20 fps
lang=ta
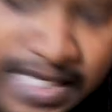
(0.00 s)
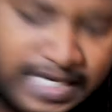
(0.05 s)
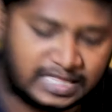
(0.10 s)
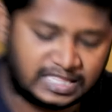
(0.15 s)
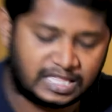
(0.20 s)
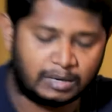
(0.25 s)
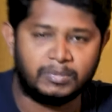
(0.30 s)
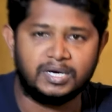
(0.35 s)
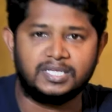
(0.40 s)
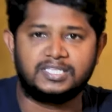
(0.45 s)
சரி
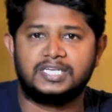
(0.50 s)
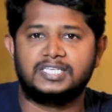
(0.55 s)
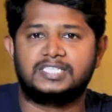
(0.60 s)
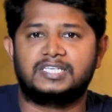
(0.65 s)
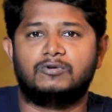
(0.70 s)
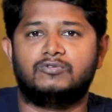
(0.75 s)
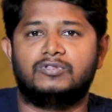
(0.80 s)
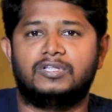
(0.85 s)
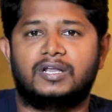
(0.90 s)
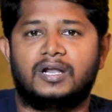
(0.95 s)
தமிழிசை
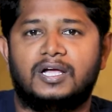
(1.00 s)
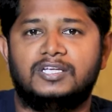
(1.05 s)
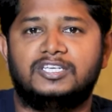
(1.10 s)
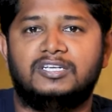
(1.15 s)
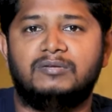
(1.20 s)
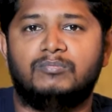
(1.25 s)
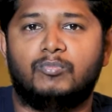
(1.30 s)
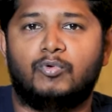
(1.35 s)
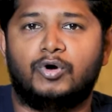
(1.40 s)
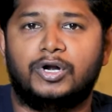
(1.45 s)

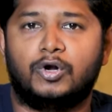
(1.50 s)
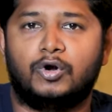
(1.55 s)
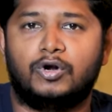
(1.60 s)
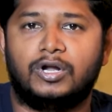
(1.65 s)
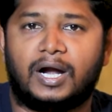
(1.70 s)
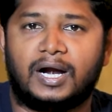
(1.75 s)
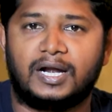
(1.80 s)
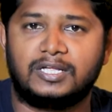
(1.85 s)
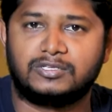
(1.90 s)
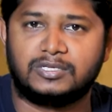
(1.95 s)
சவுந்தரராஜன்
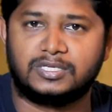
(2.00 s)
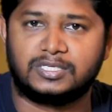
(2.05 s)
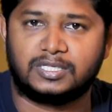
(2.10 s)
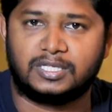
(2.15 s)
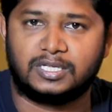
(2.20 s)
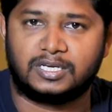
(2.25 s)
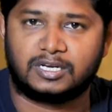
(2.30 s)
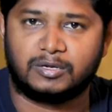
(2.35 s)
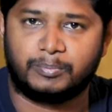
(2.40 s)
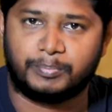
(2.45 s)
மோடியோடு ஆலோசனை
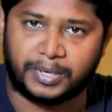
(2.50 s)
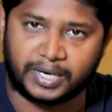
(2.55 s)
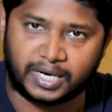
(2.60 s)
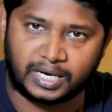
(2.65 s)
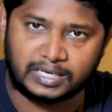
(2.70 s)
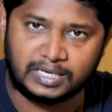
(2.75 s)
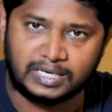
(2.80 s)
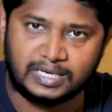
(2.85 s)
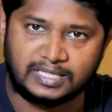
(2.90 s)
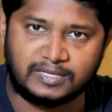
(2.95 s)
செய்ததற்கு
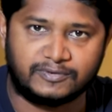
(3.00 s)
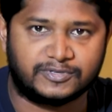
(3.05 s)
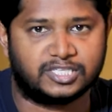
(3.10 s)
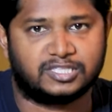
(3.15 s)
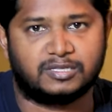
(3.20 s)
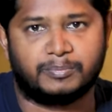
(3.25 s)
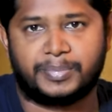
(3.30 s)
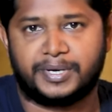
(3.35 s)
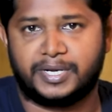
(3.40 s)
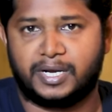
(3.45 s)
பிறகு இந்த
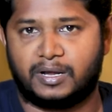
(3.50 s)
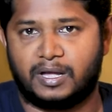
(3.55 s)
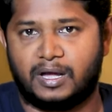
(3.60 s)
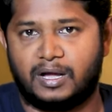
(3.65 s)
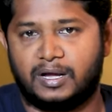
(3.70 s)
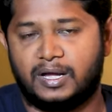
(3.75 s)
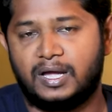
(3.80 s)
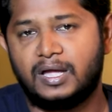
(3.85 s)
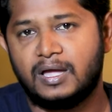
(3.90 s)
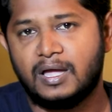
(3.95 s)
விஷயத்தை
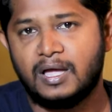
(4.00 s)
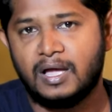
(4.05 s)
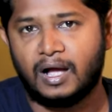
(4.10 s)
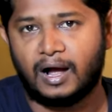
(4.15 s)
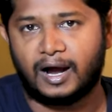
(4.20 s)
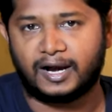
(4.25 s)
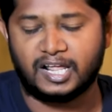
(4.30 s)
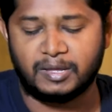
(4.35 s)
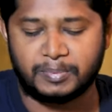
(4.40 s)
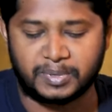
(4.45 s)
பண்ணியிருக்காங்க
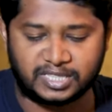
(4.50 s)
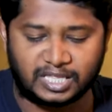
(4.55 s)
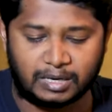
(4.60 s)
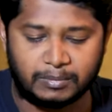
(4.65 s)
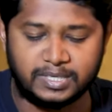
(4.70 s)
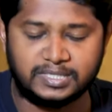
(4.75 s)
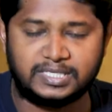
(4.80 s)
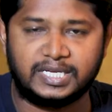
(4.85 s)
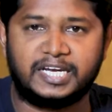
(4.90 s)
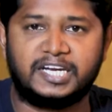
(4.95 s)
ஆனால் இப்போ
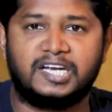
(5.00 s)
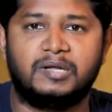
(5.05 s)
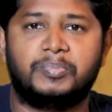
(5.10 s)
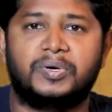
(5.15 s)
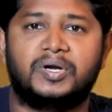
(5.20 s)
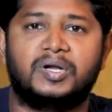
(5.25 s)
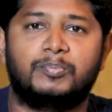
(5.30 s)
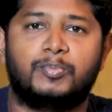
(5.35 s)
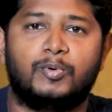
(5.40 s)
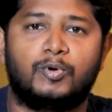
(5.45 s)
தமிழிசை என்ன
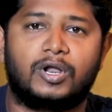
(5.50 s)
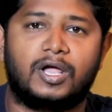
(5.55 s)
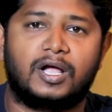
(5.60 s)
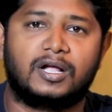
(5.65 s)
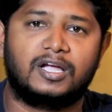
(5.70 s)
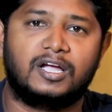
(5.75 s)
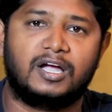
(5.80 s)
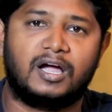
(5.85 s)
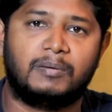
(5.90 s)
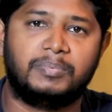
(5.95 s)
பண்ண
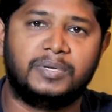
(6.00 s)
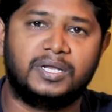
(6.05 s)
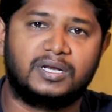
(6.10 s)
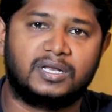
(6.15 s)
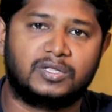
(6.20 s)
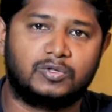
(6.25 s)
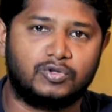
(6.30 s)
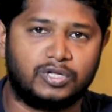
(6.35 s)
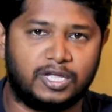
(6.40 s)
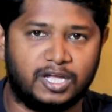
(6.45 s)
போகிறாங்க
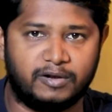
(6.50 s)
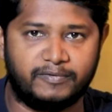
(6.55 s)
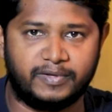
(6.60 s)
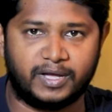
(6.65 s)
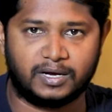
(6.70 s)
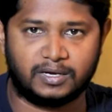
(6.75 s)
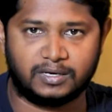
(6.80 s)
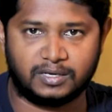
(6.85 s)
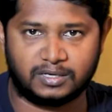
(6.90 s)
அப்படின்றதும் கேள்வியாக